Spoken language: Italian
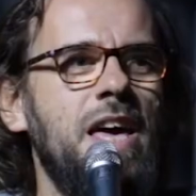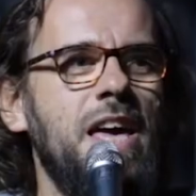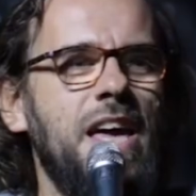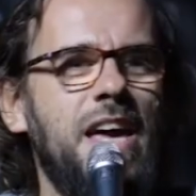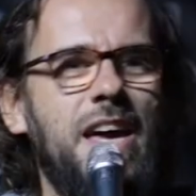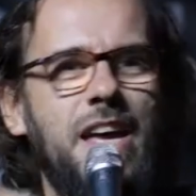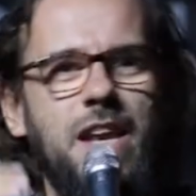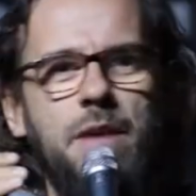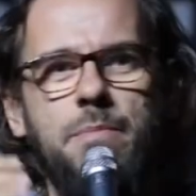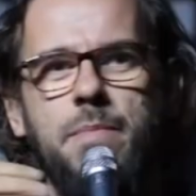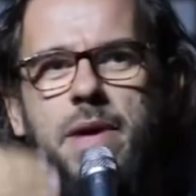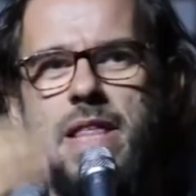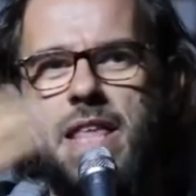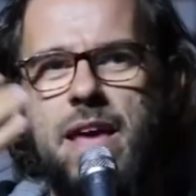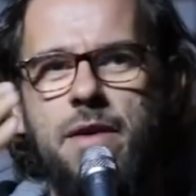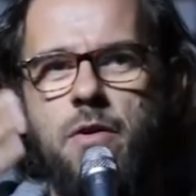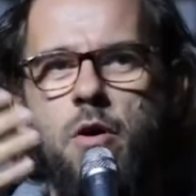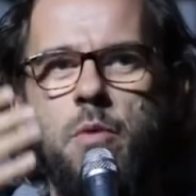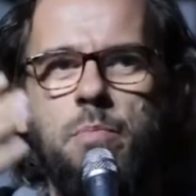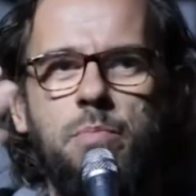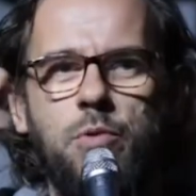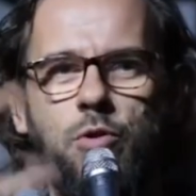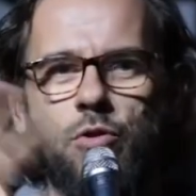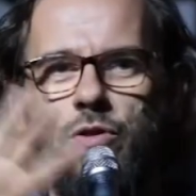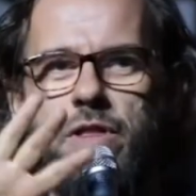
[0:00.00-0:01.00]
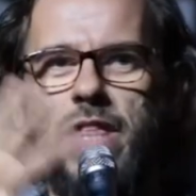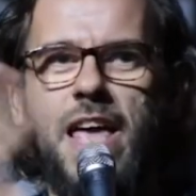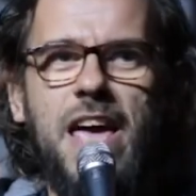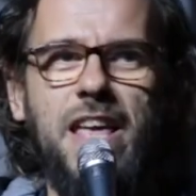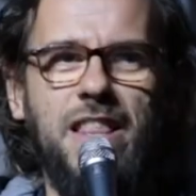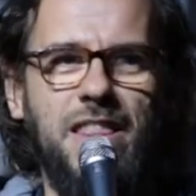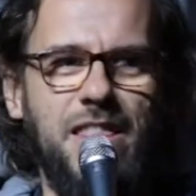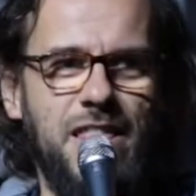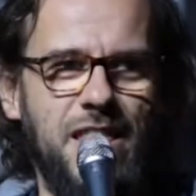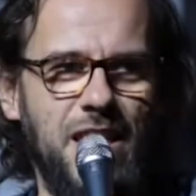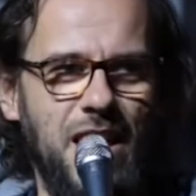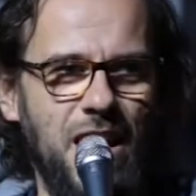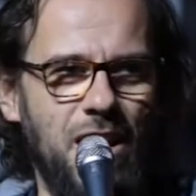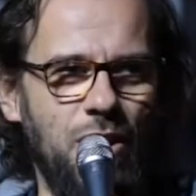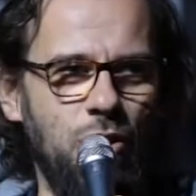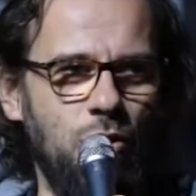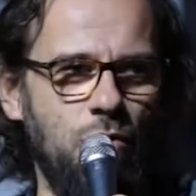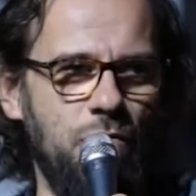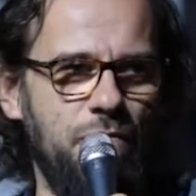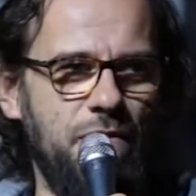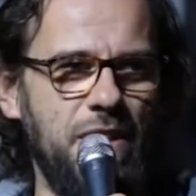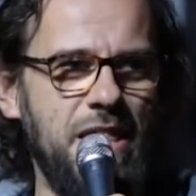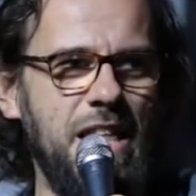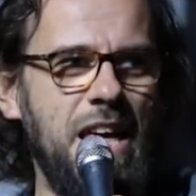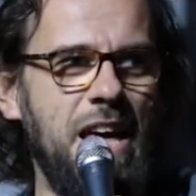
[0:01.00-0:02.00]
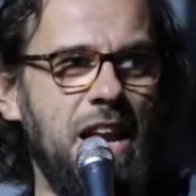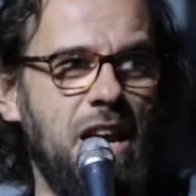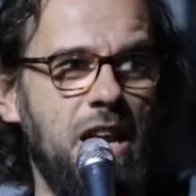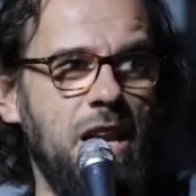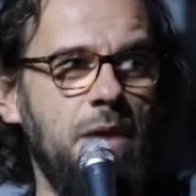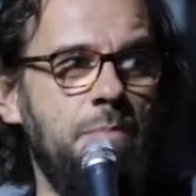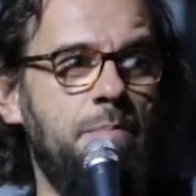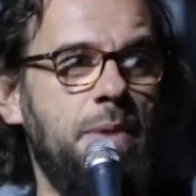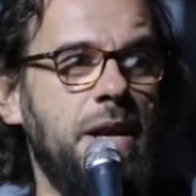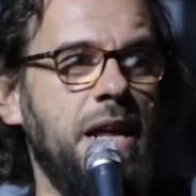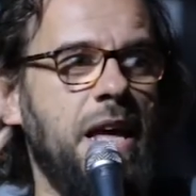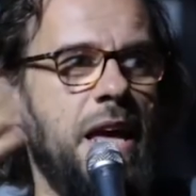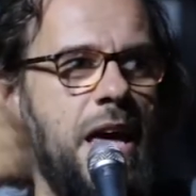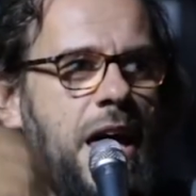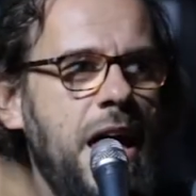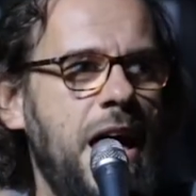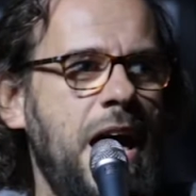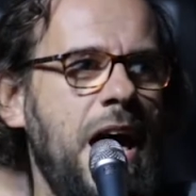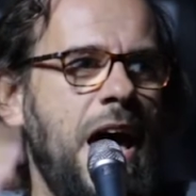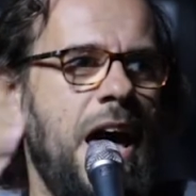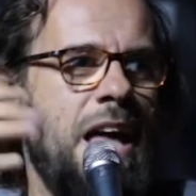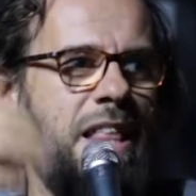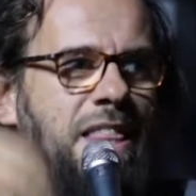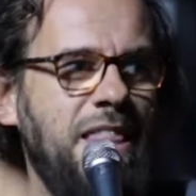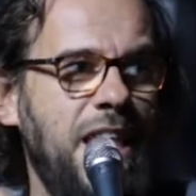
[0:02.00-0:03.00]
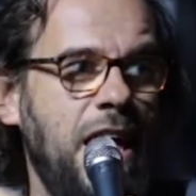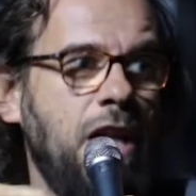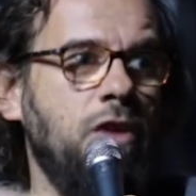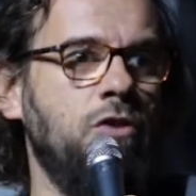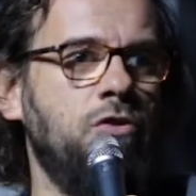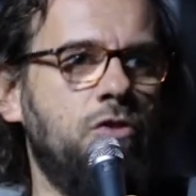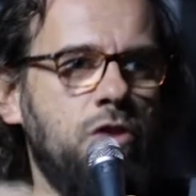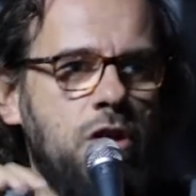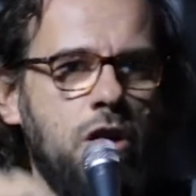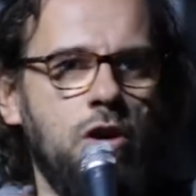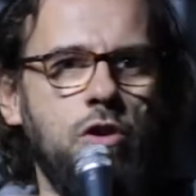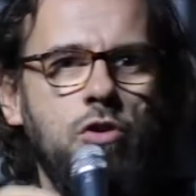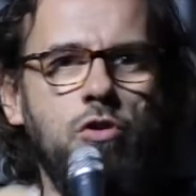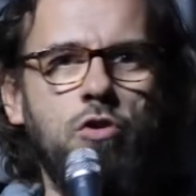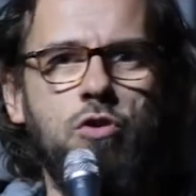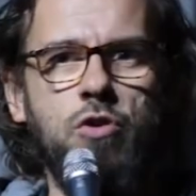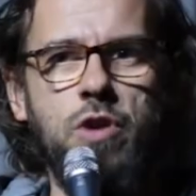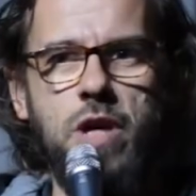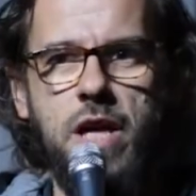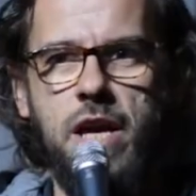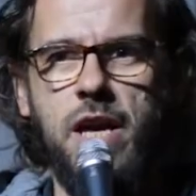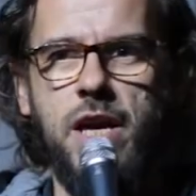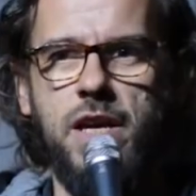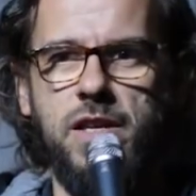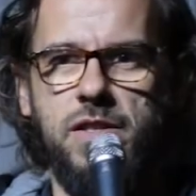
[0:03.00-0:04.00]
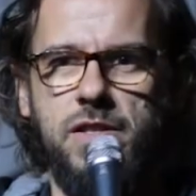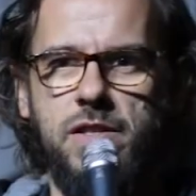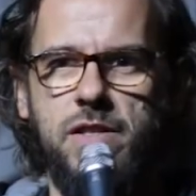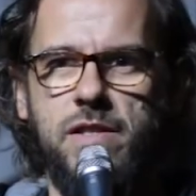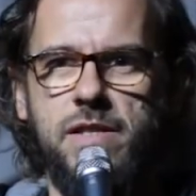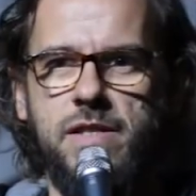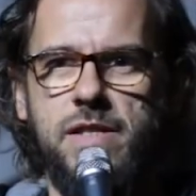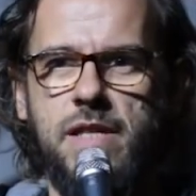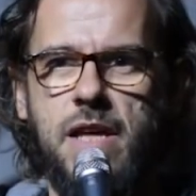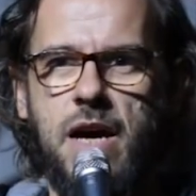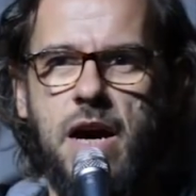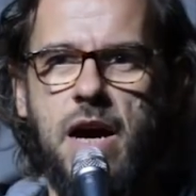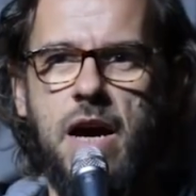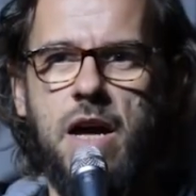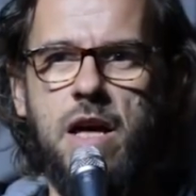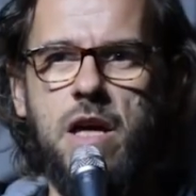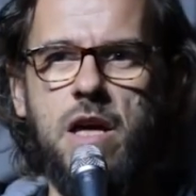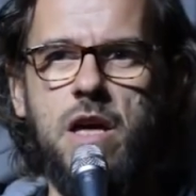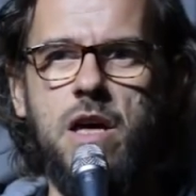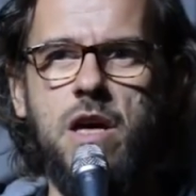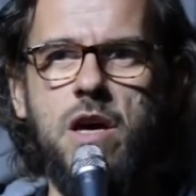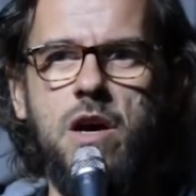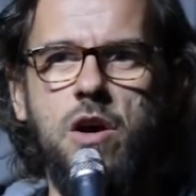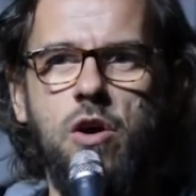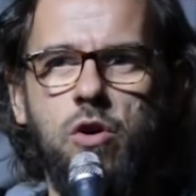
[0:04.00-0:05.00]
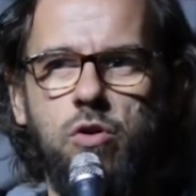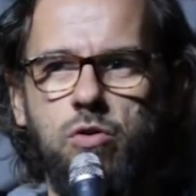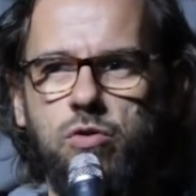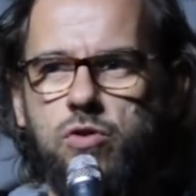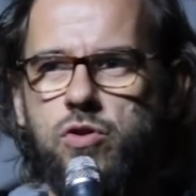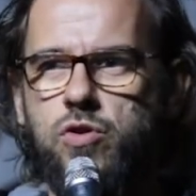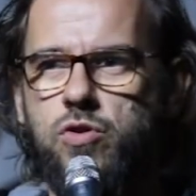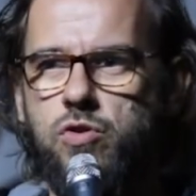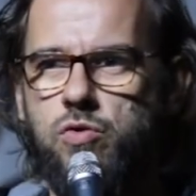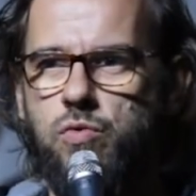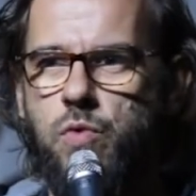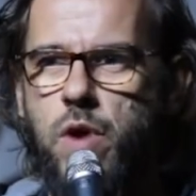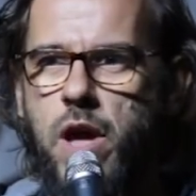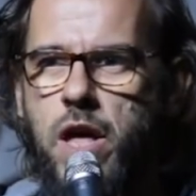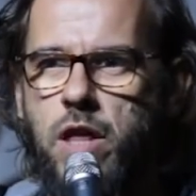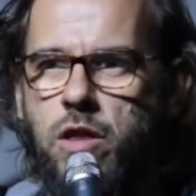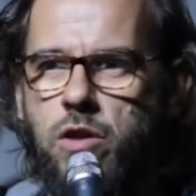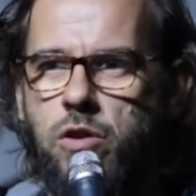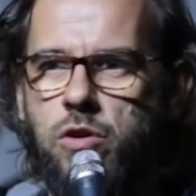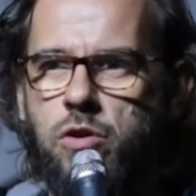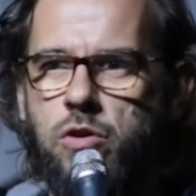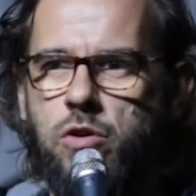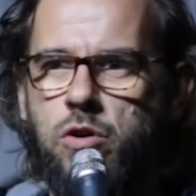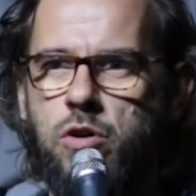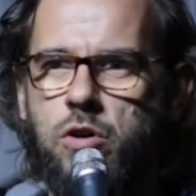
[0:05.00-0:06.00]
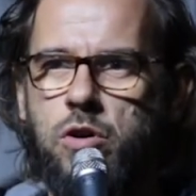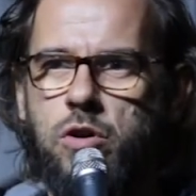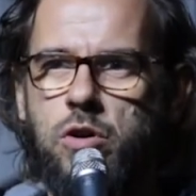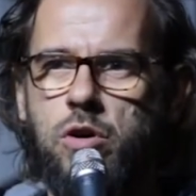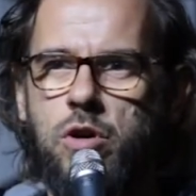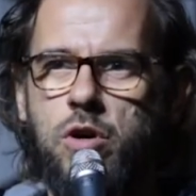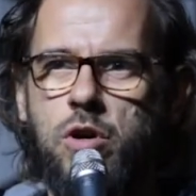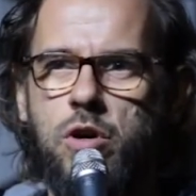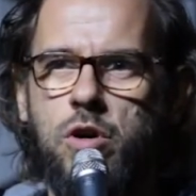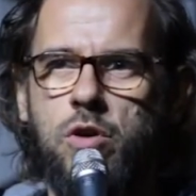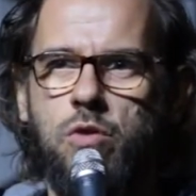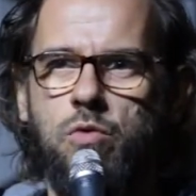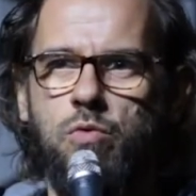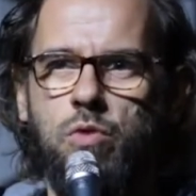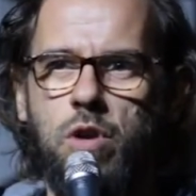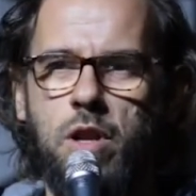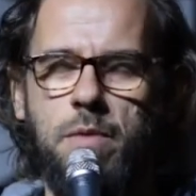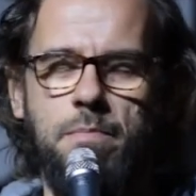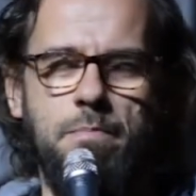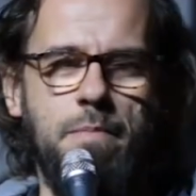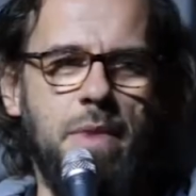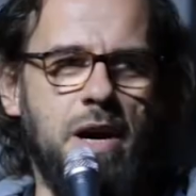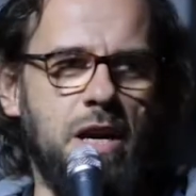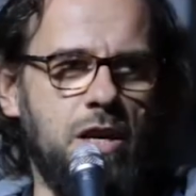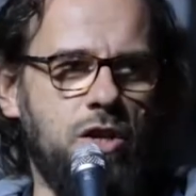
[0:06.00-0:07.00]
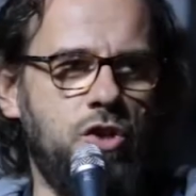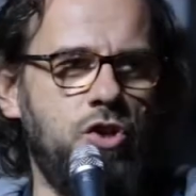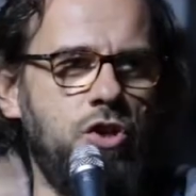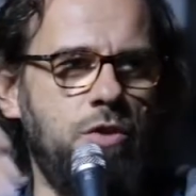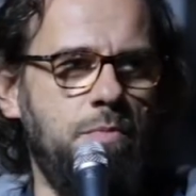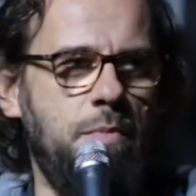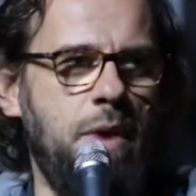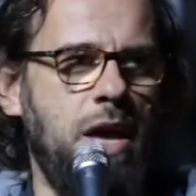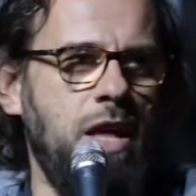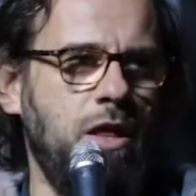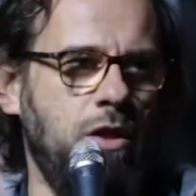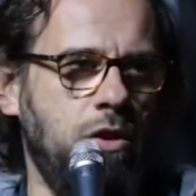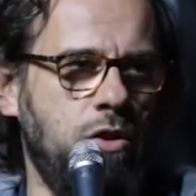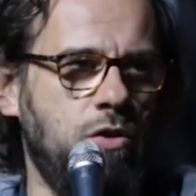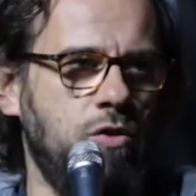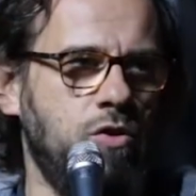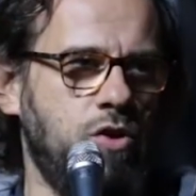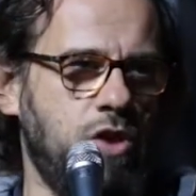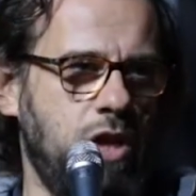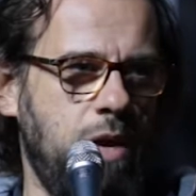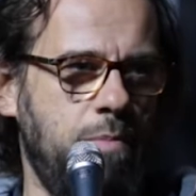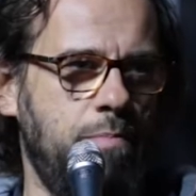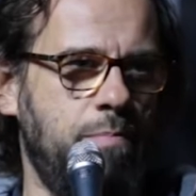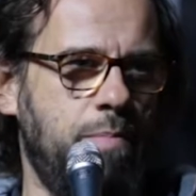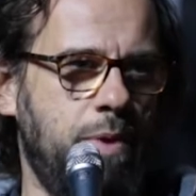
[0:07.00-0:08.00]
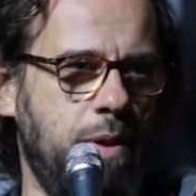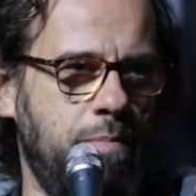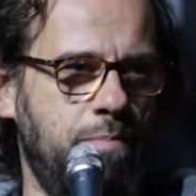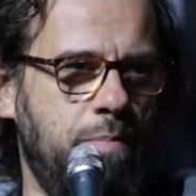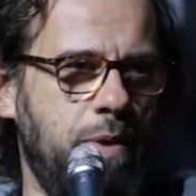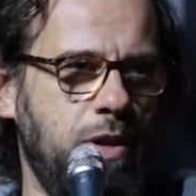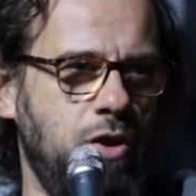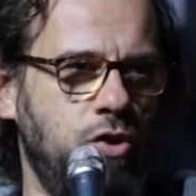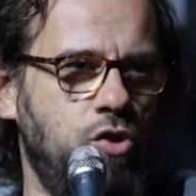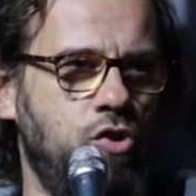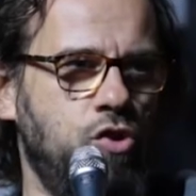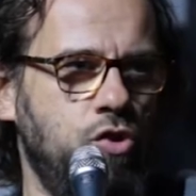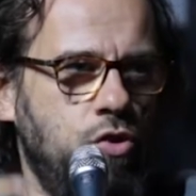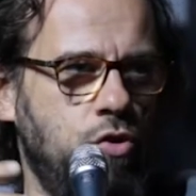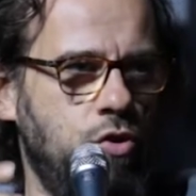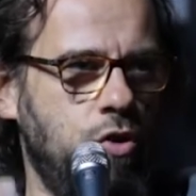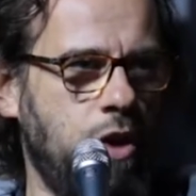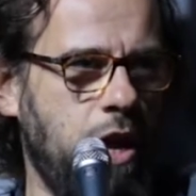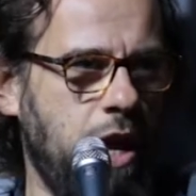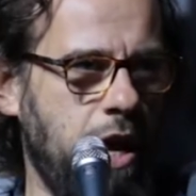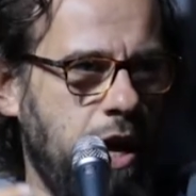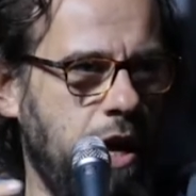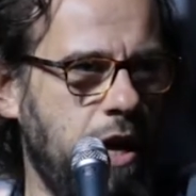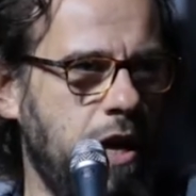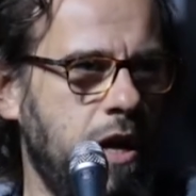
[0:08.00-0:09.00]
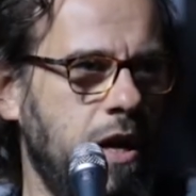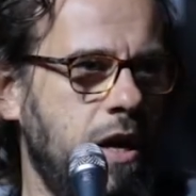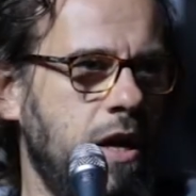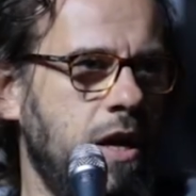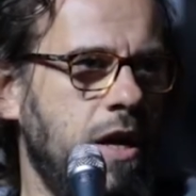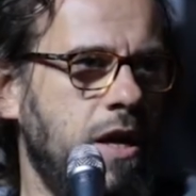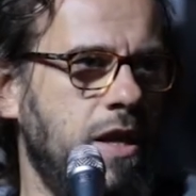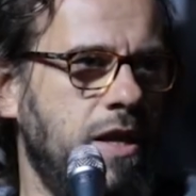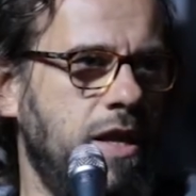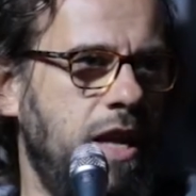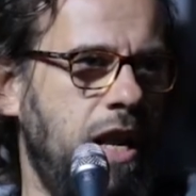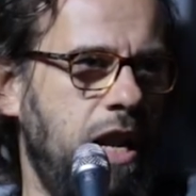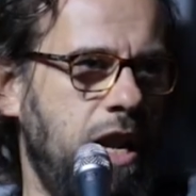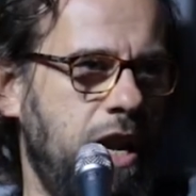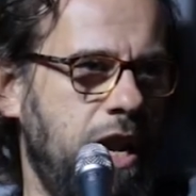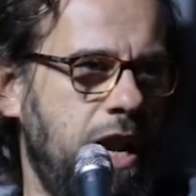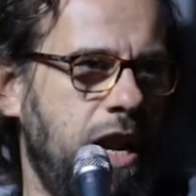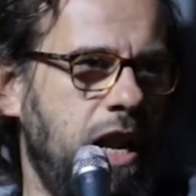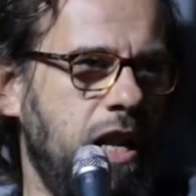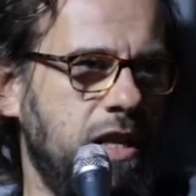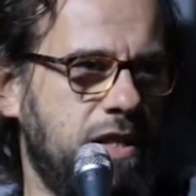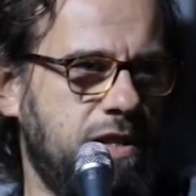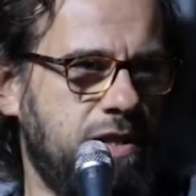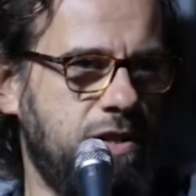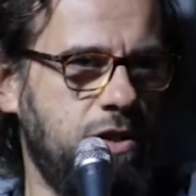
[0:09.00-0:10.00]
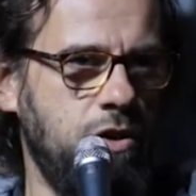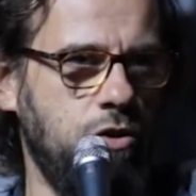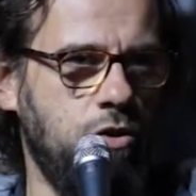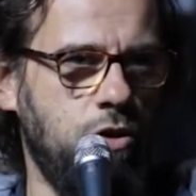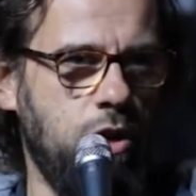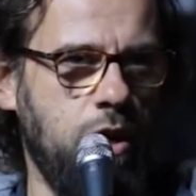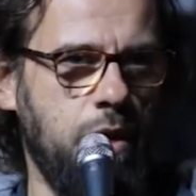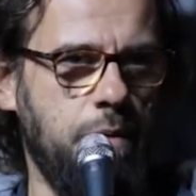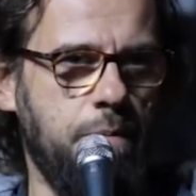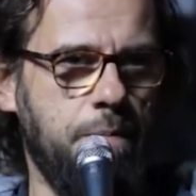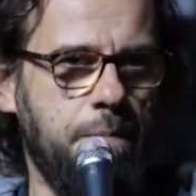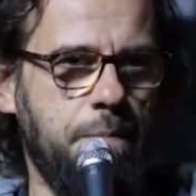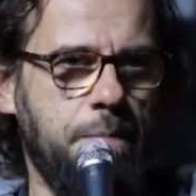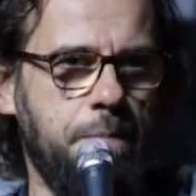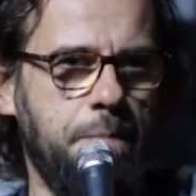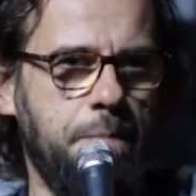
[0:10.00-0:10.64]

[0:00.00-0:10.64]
che rimaniamo protetti a non vederli perché è dentro a noi che si sta costruendo un immarcimento sempre peggiore delle relazioni